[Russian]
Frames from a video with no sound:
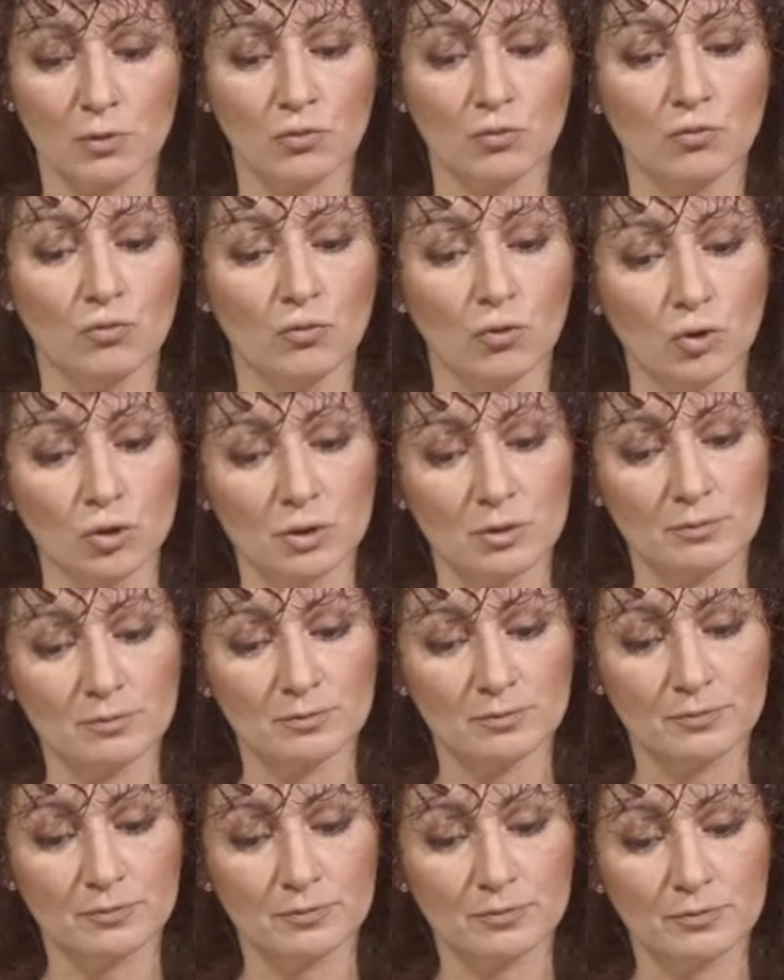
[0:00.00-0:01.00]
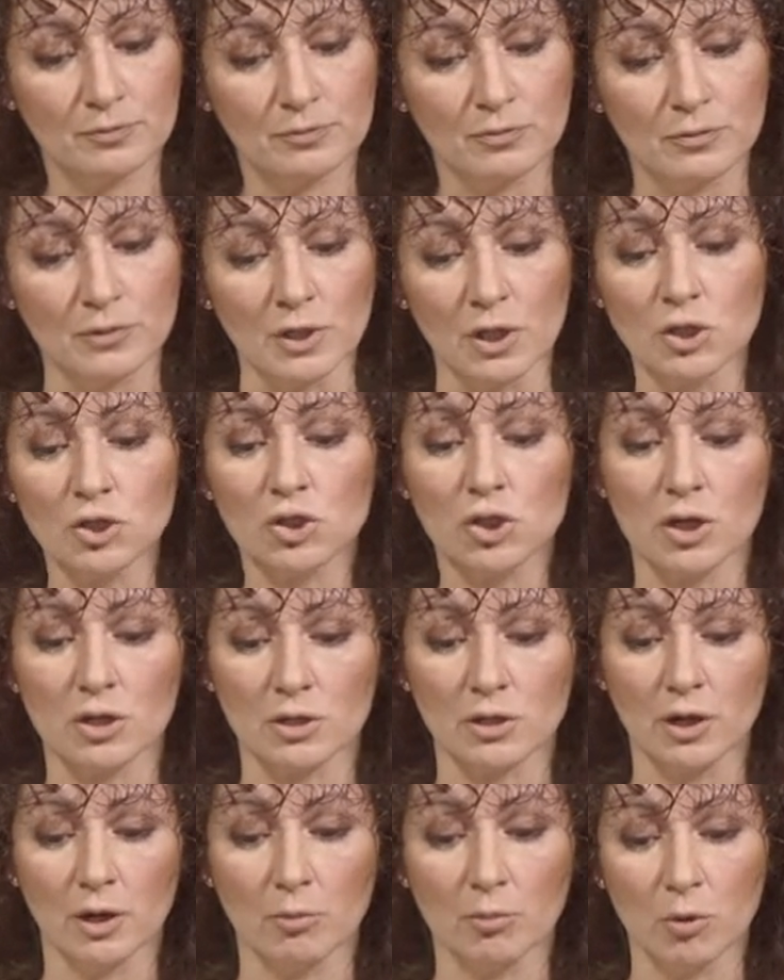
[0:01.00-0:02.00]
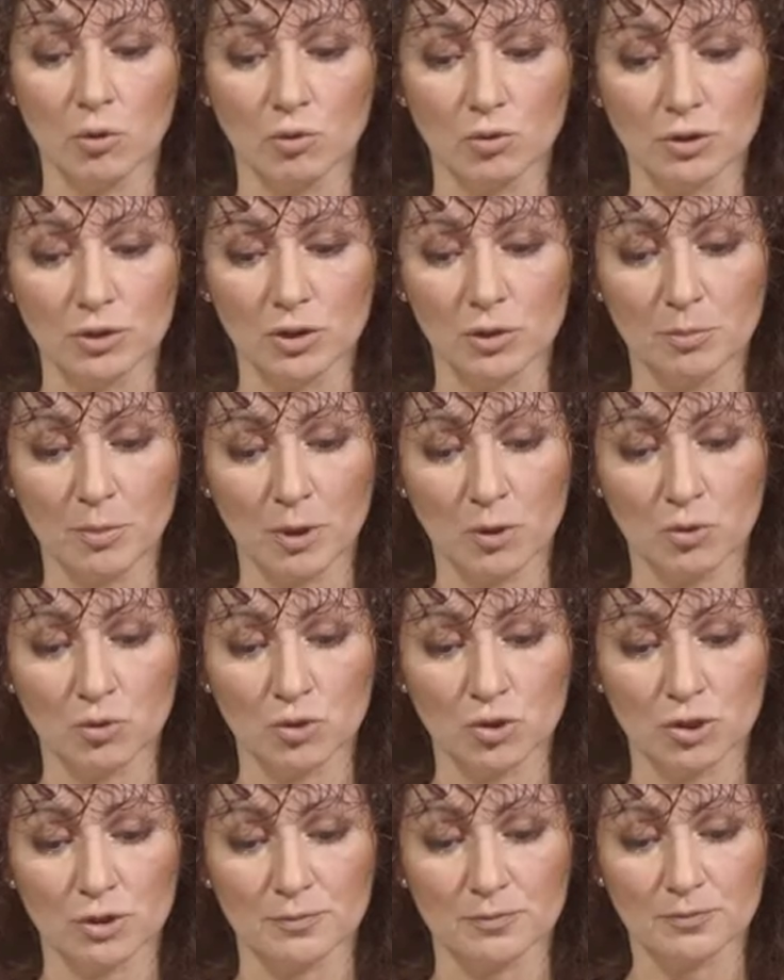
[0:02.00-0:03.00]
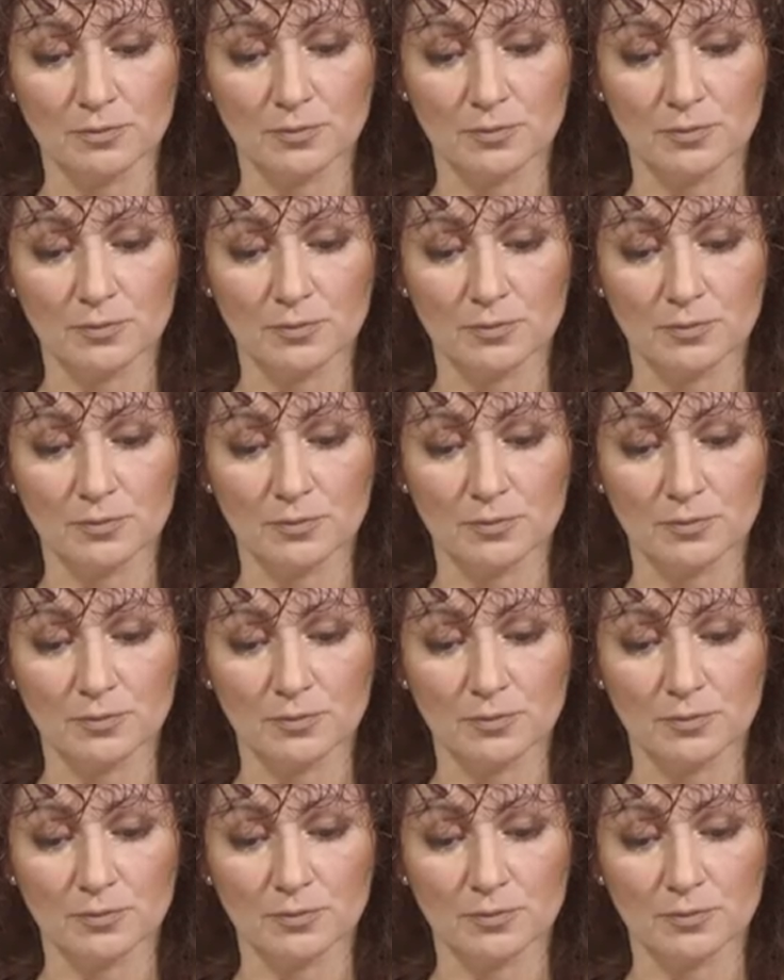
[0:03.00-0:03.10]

Вот, на шар для боулинга похоже.